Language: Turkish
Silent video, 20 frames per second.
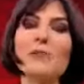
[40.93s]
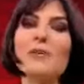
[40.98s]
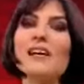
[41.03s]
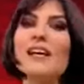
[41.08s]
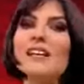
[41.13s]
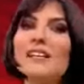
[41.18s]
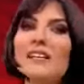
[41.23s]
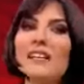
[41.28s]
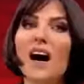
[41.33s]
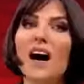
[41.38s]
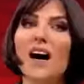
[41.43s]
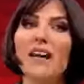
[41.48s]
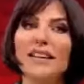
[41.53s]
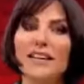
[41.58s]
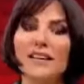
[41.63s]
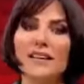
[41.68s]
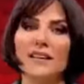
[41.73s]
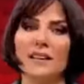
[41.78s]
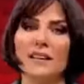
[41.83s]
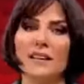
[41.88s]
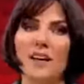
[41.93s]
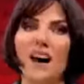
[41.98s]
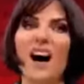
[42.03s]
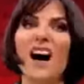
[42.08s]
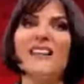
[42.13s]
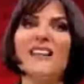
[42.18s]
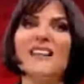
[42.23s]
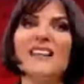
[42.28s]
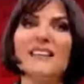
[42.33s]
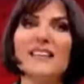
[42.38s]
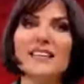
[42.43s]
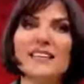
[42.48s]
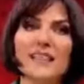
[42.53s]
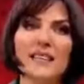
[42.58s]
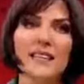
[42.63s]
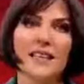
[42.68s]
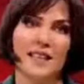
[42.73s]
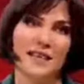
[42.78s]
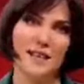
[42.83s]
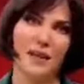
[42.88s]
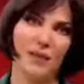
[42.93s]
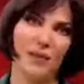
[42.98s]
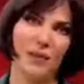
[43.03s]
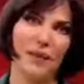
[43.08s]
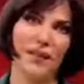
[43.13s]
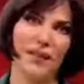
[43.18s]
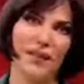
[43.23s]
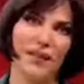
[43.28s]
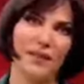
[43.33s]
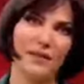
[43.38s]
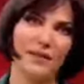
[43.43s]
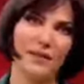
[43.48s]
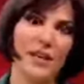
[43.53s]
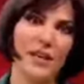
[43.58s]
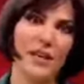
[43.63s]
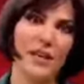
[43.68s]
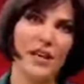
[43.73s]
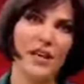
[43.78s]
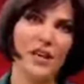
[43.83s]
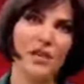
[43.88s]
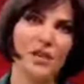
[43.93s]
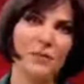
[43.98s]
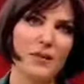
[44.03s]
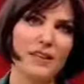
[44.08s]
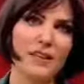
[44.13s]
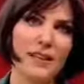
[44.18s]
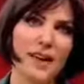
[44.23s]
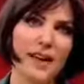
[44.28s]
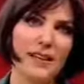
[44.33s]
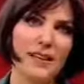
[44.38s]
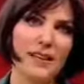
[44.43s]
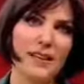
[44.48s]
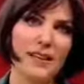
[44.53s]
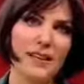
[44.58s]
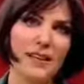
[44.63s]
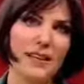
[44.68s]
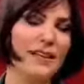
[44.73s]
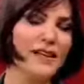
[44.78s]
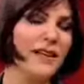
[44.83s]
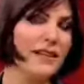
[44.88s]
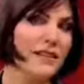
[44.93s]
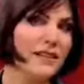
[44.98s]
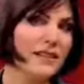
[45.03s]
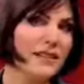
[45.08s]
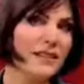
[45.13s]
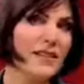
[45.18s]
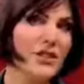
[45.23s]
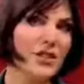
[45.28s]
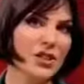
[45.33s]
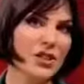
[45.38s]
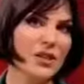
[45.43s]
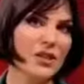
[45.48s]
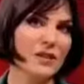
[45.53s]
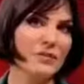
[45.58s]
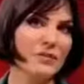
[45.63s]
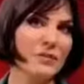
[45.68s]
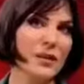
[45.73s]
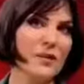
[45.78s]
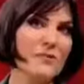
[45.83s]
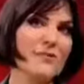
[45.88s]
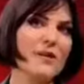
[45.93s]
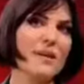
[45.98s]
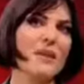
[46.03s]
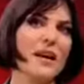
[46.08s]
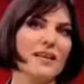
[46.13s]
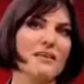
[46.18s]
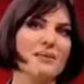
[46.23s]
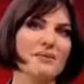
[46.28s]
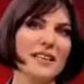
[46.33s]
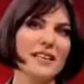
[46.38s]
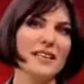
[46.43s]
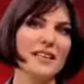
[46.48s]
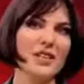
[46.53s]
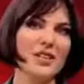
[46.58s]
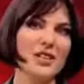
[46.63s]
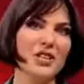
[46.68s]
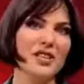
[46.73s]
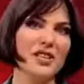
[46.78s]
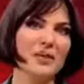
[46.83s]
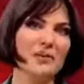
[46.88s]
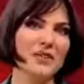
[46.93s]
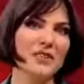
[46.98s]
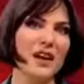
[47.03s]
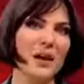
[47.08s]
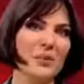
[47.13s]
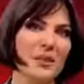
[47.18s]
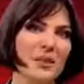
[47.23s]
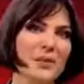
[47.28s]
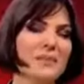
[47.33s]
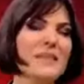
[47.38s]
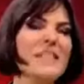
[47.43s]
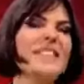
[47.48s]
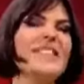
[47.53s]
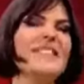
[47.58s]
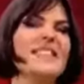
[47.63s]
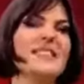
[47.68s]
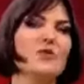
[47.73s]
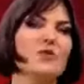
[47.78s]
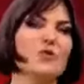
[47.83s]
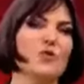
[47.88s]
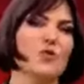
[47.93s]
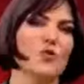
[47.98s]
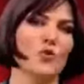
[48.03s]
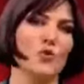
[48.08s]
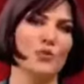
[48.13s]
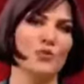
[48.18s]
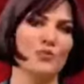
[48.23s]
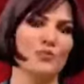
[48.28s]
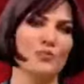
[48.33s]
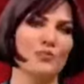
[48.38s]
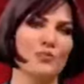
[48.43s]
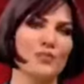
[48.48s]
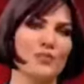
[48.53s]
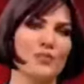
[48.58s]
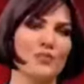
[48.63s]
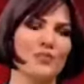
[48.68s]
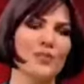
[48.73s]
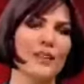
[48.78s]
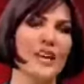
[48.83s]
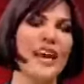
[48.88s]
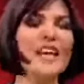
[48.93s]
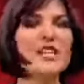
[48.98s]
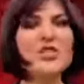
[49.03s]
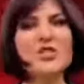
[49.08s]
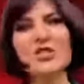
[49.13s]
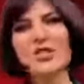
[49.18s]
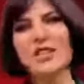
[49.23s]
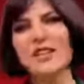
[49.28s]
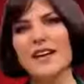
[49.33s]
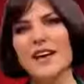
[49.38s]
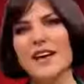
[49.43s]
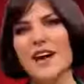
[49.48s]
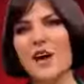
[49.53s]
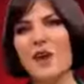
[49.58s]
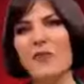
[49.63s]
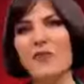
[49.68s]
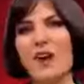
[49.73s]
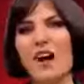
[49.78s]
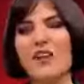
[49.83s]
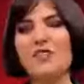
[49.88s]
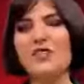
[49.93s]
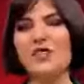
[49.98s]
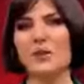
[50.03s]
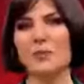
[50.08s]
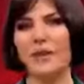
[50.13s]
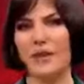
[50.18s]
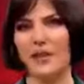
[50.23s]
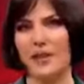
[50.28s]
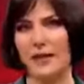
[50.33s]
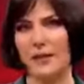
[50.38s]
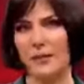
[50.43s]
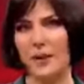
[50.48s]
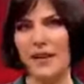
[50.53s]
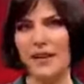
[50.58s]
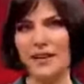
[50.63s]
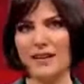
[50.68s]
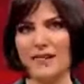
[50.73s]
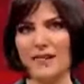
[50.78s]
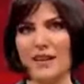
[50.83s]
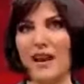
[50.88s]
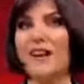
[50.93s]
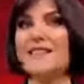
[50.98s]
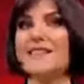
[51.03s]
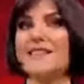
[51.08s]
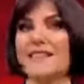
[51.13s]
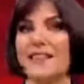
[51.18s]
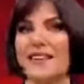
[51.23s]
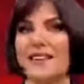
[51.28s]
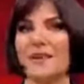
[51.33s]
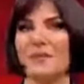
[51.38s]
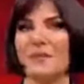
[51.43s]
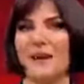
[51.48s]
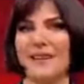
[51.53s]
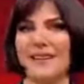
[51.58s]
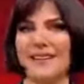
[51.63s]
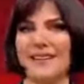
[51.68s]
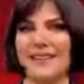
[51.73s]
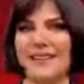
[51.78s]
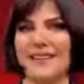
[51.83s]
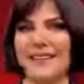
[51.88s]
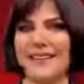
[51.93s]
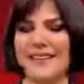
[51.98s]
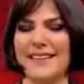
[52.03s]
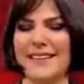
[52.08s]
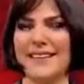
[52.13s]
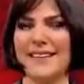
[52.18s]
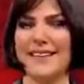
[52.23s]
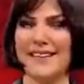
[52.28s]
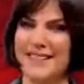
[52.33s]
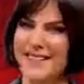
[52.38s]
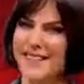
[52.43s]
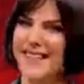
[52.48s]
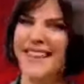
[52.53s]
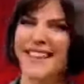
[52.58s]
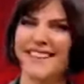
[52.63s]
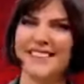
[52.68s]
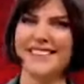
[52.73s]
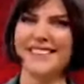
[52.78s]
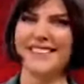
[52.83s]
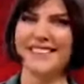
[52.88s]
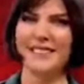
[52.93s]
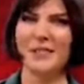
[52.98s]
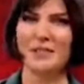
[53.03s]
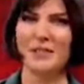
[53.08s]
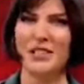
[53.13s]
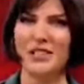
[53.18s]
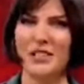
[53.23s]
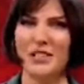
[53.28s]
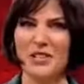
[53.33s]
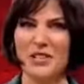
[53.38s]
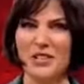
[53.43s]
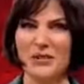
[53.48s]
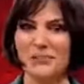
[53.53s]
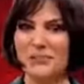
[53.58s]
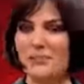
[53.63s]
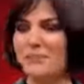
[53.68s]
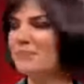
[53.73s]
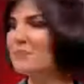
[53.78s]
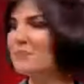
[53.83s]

bırakın ayları, anları hesaplarken. Şimdi tarih geri alındığı için benim zamanımda yaşadığım travmanın mislini düşünün. Genç Farsça bir kelime ve hazine demek. Hazineye kıyılır mı hiç?